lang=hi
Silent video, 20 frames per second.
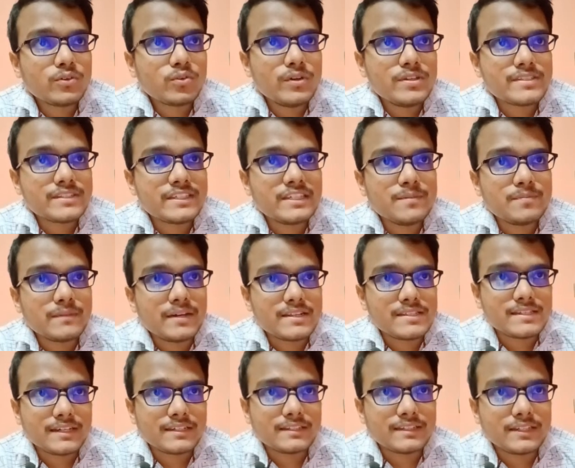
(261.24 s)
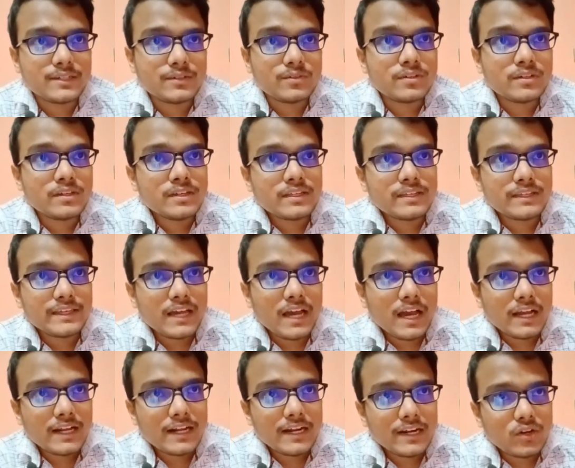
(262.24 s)
को स्किप कर सकते हो क्या
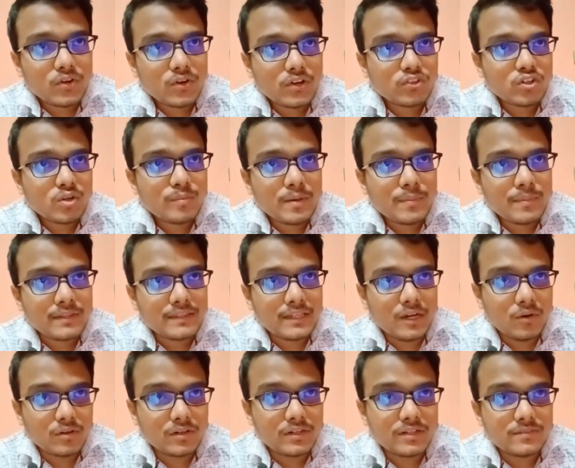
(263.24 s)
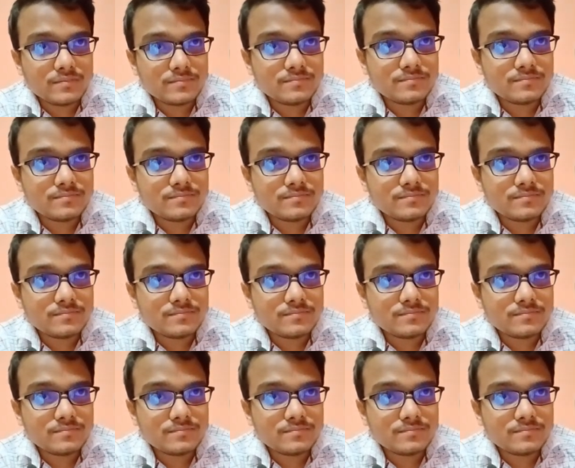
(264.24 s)
करना होगा इनको मैं बताऊँगा